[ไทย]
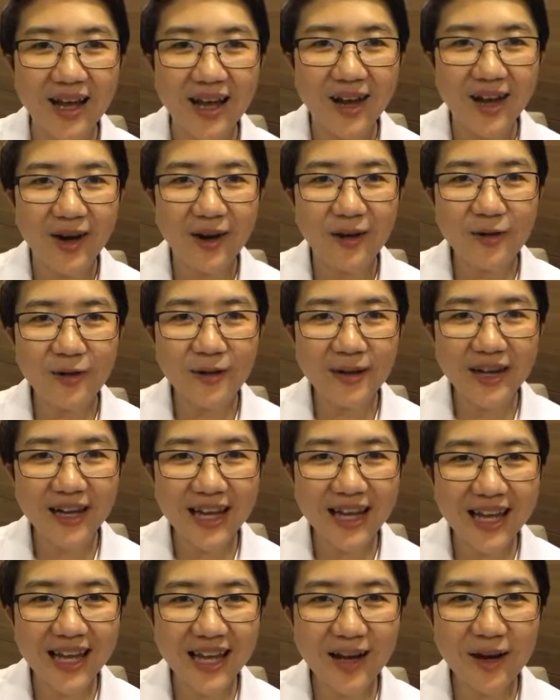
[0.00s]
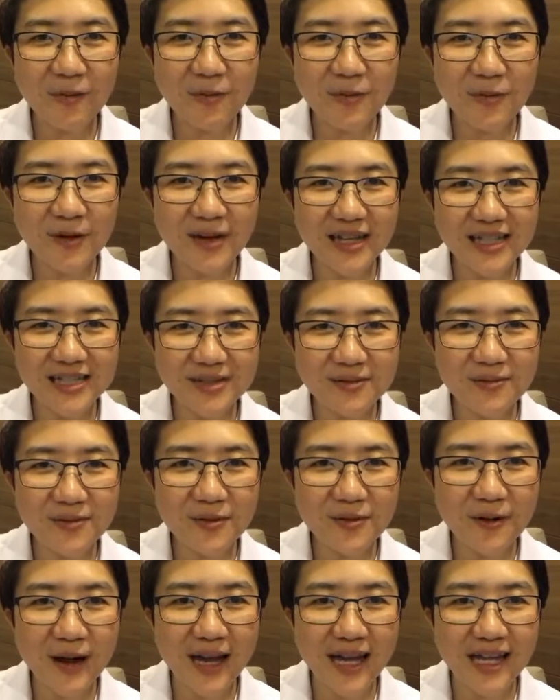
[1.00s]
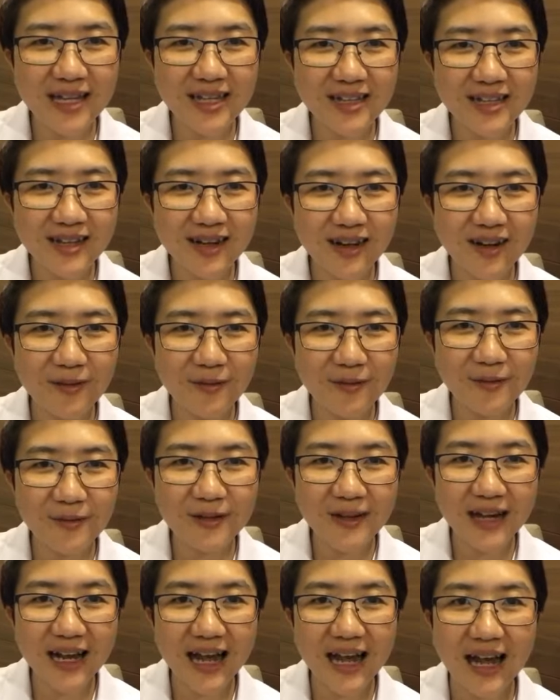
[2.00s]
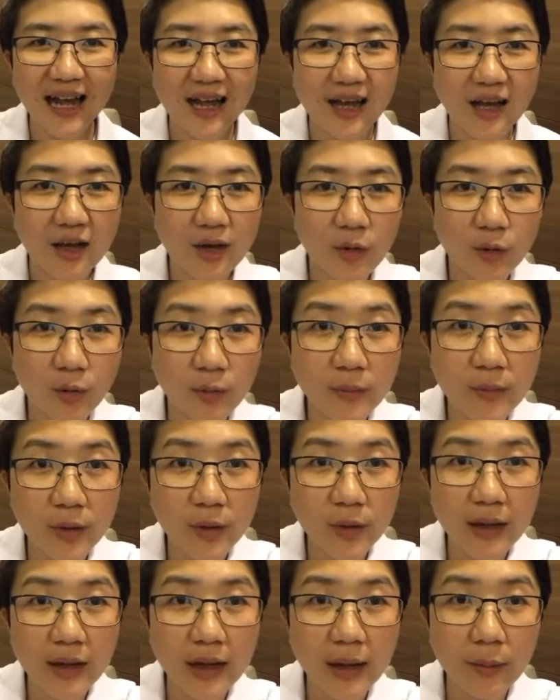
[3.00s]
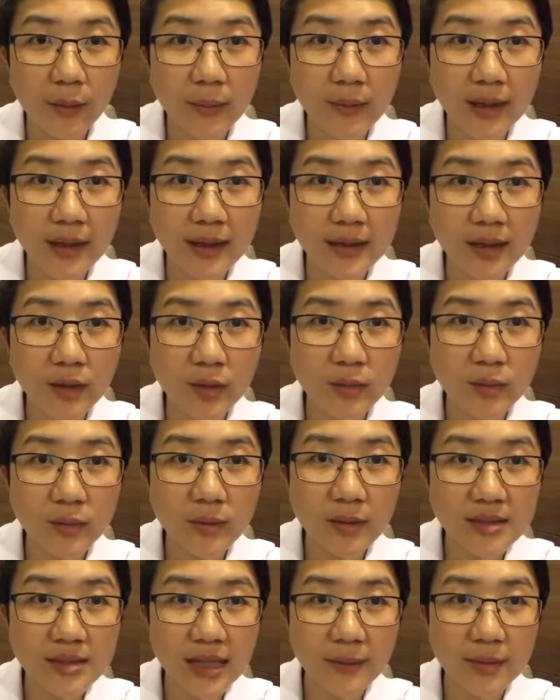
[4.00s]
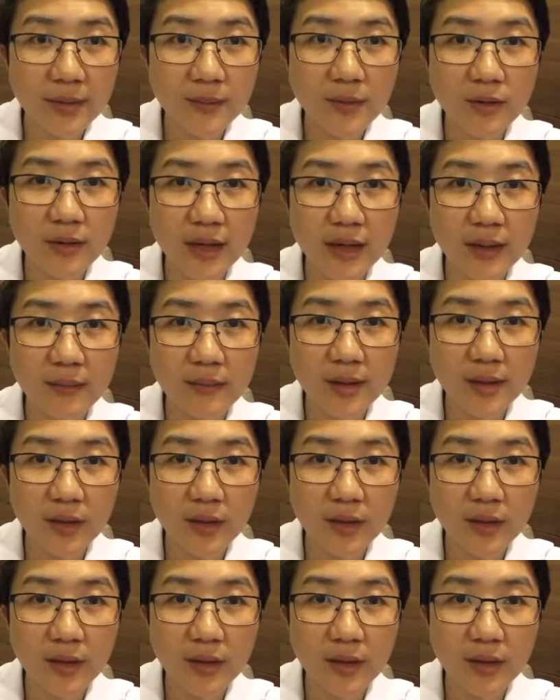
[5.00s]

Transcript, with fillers: โอเค ขอบคุณค่ะเจ๊หมวย ขอบคุณค่ะโอ้ยมีคนถามว่า มะเร็งเต้านมระยะที่สามทิปเปิลเน็กมีโอ